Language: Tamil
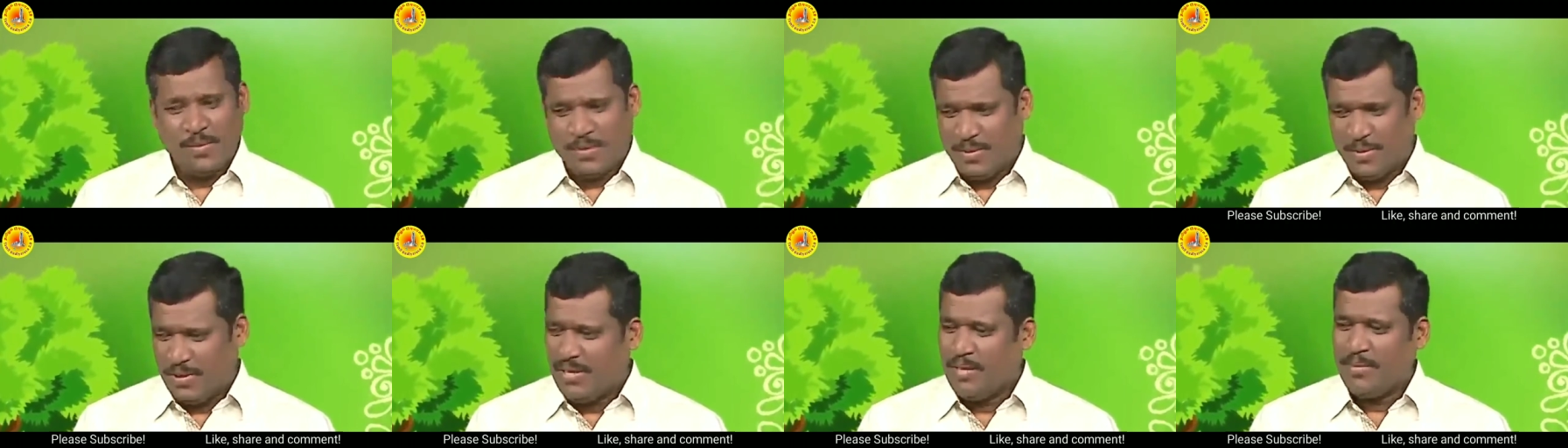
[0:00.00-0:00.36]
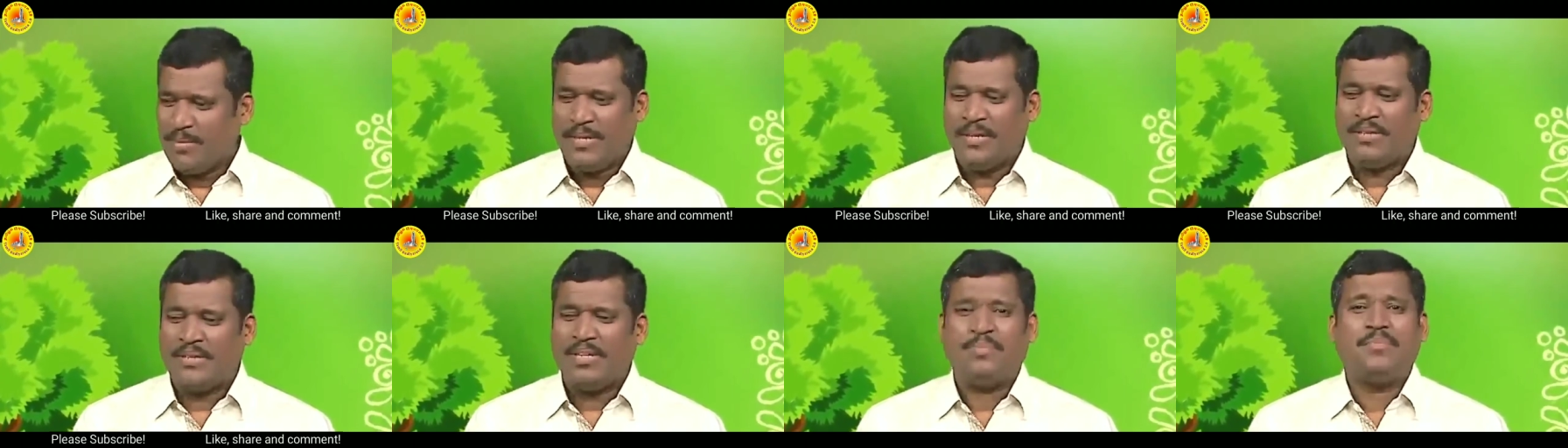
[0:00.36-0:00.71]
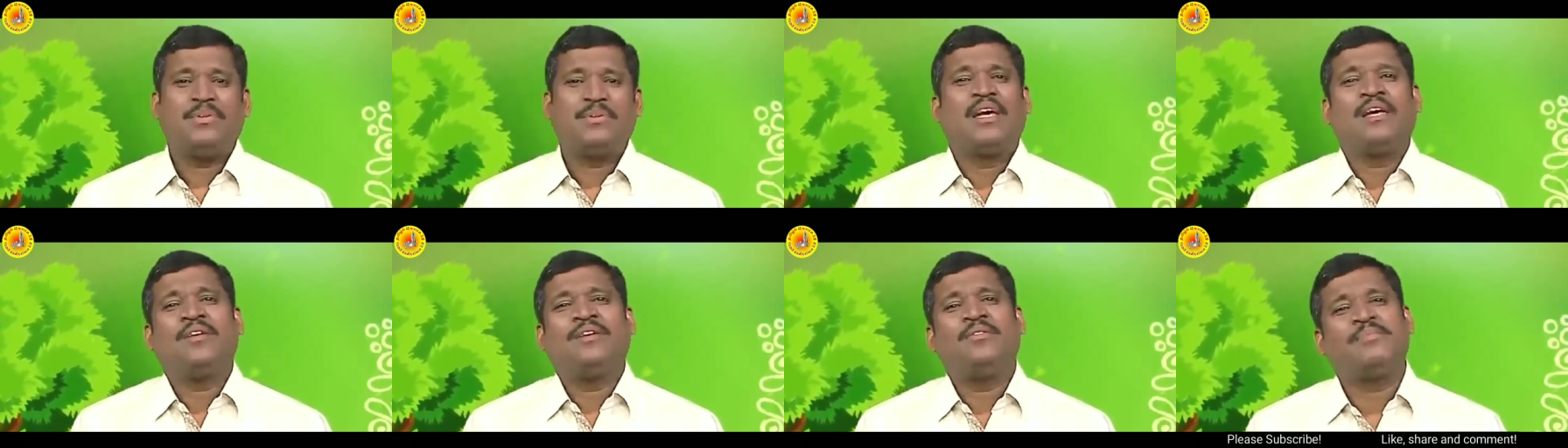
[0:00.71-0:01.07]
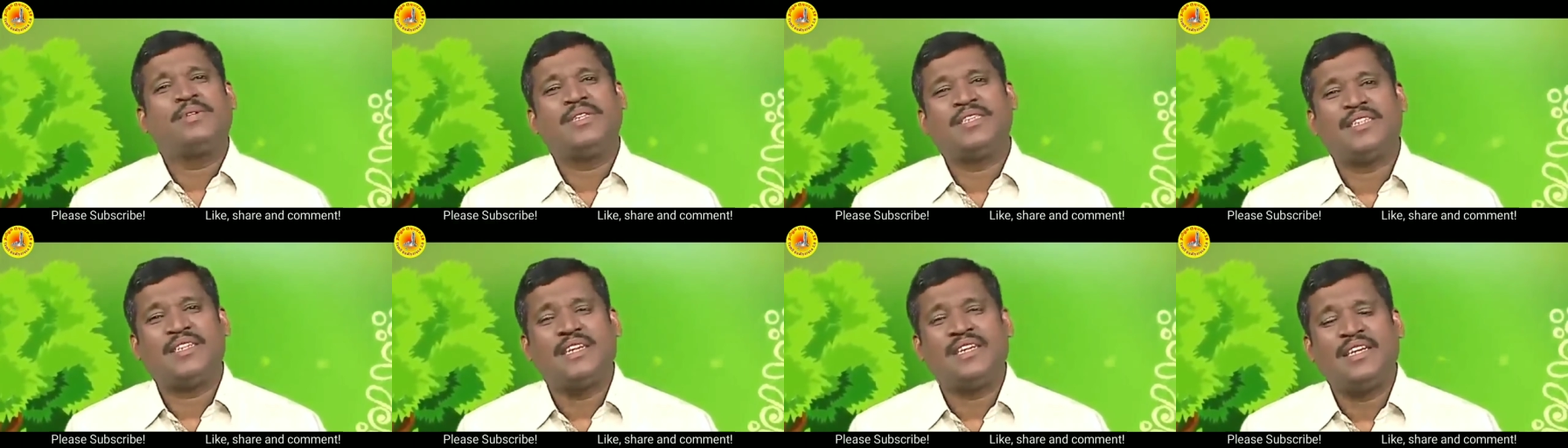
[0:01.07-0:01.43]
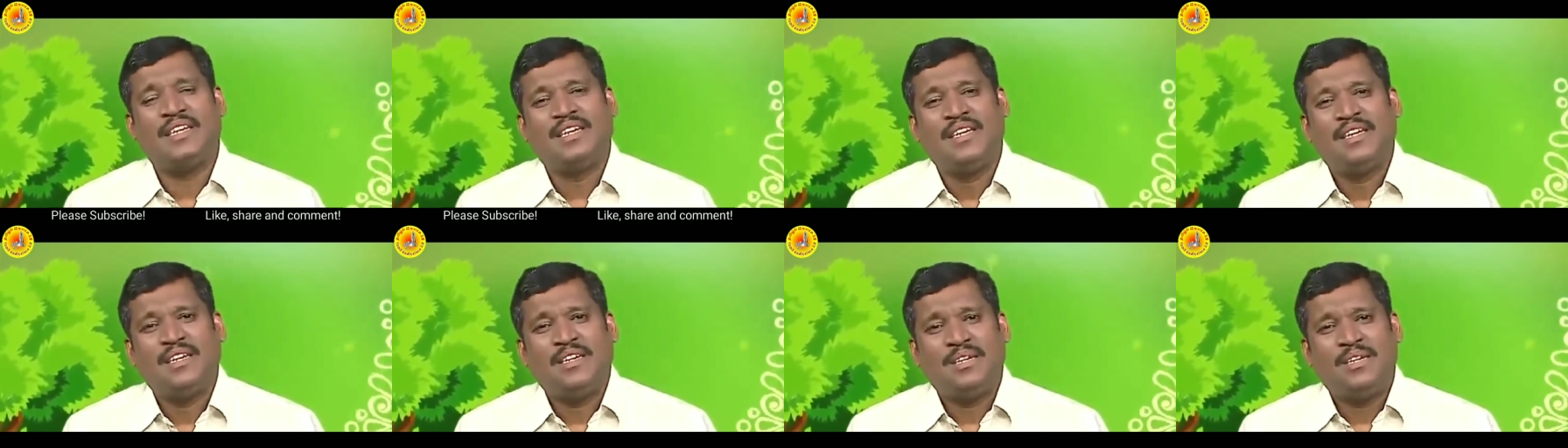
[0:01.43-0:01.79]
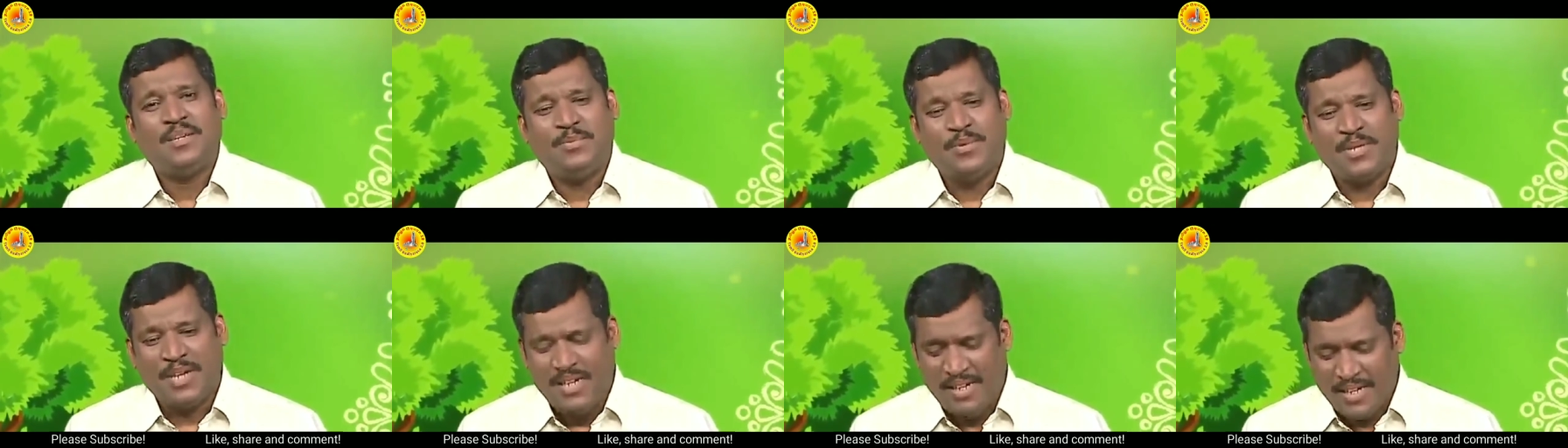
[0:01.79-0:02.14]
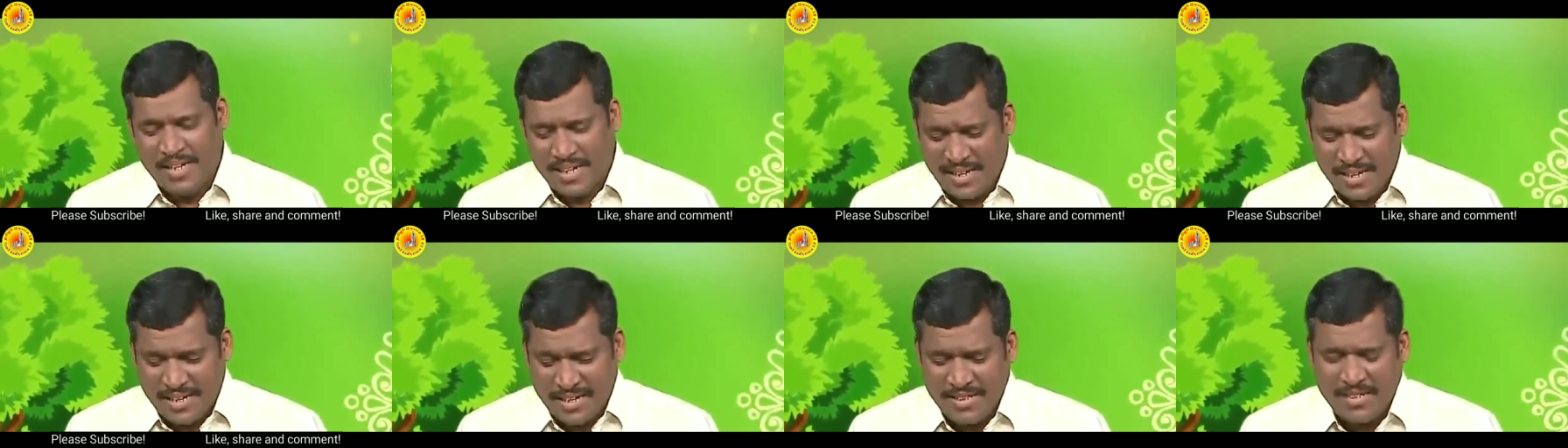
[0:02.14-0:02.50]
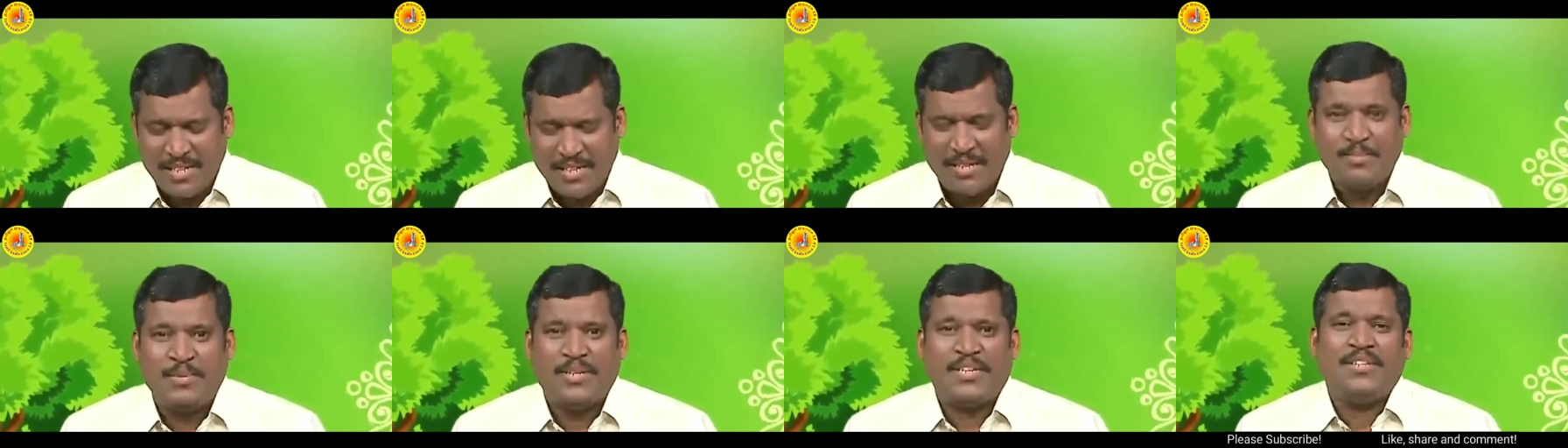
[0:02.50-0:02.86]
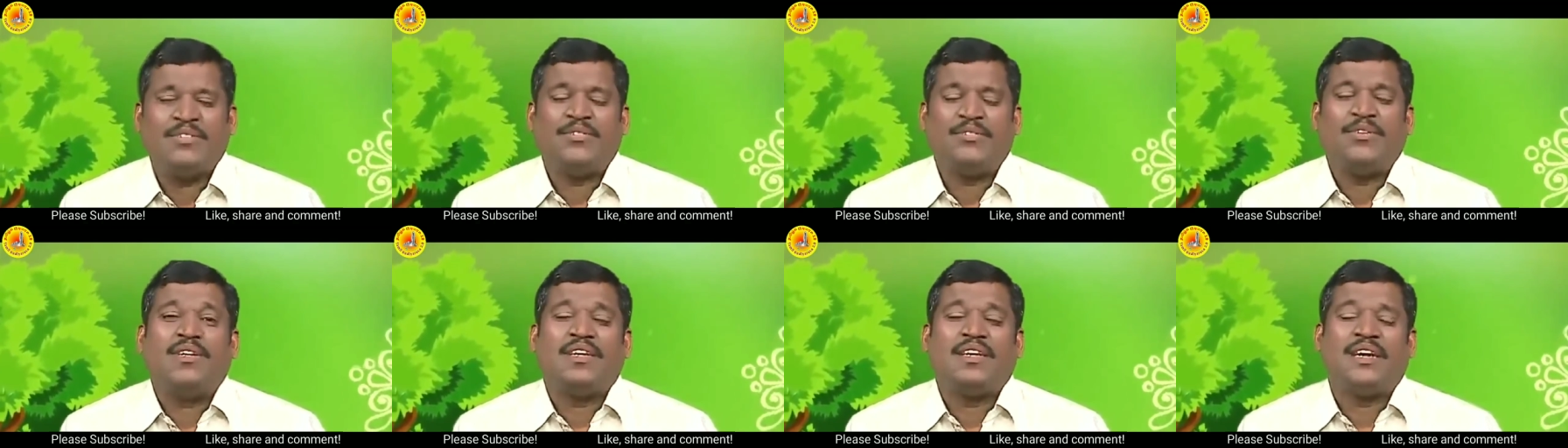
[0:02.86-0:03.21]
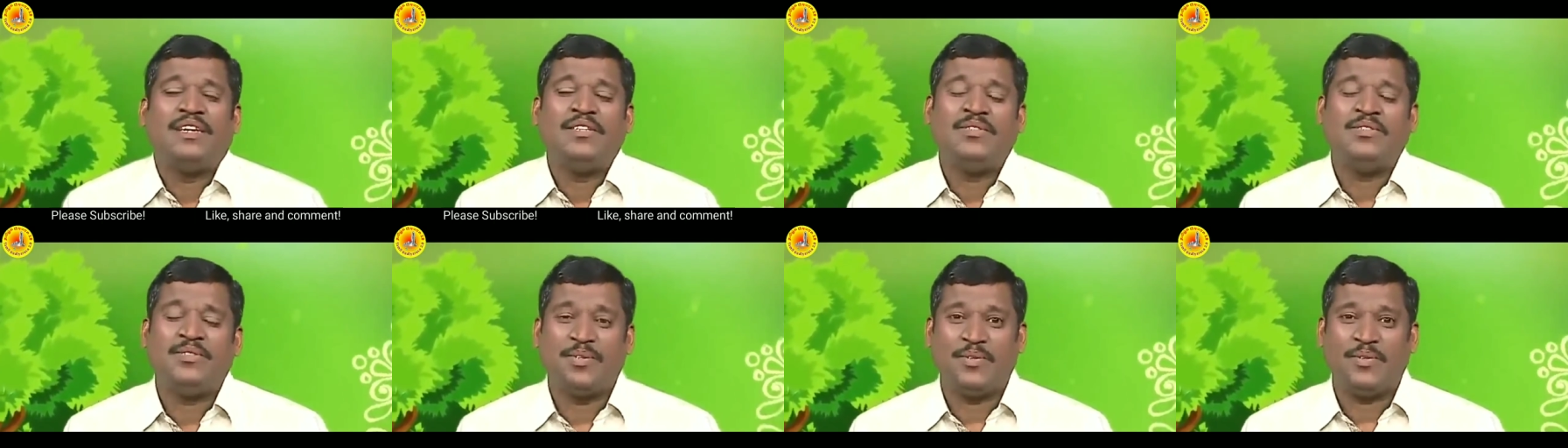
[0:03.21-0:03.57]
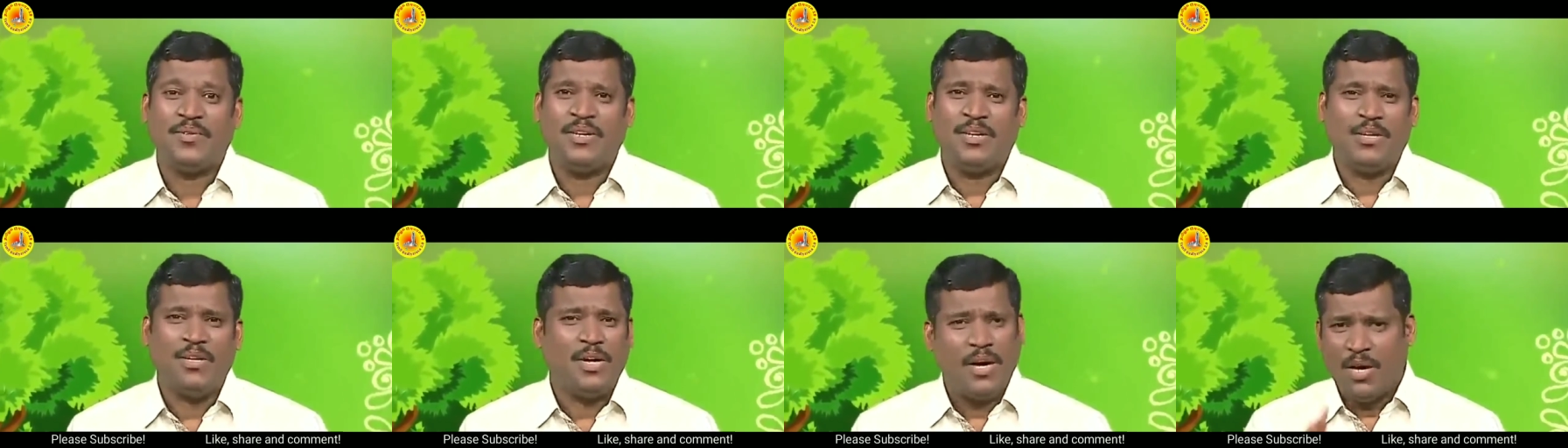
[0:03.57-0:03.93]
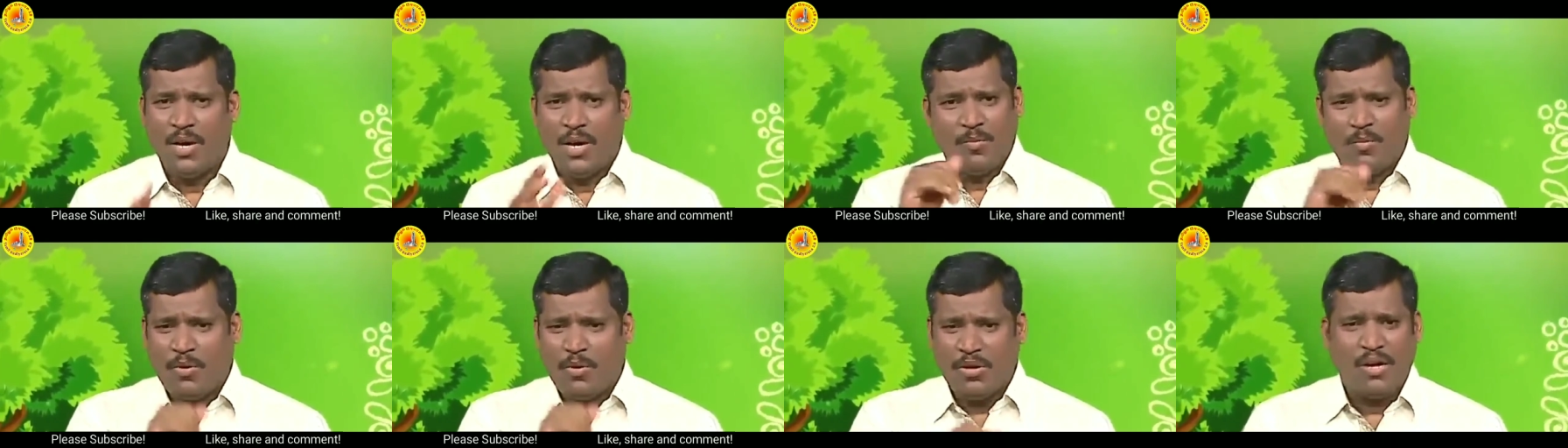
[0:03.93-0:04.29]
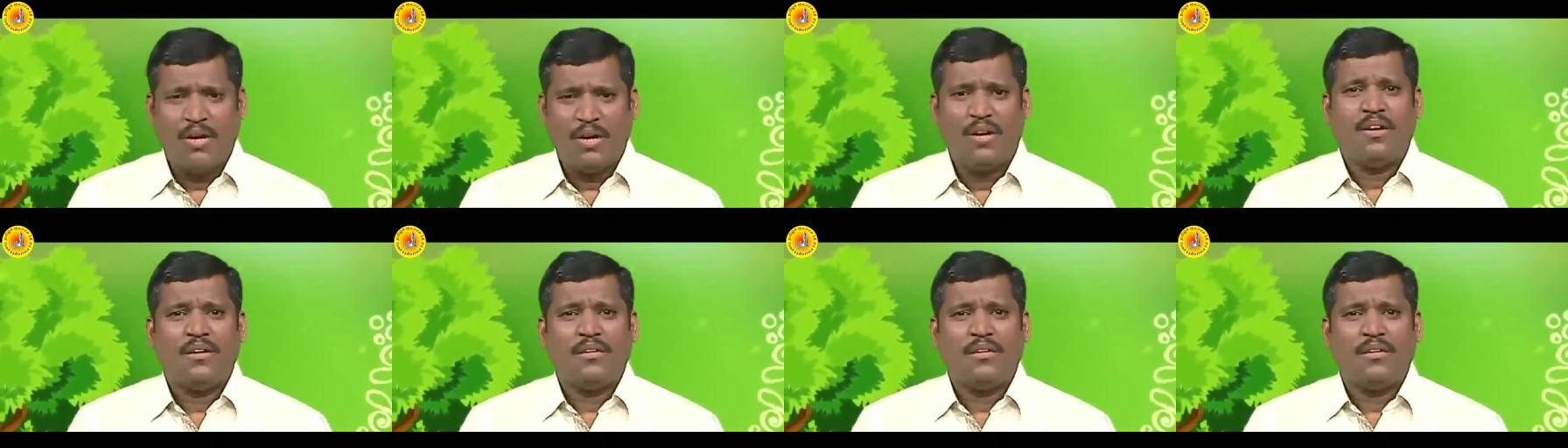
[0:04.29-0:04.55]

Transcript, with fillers: ஒன்றும் இல்லைப்பா ஒரு ஐம்பதாயிரம் பிரச்சனை முதல்கிட்ட கேட்டேன் தரமாட்டேன்னு சொல்லியிருக்காருன்னு சொன்னோன்னே டே போடா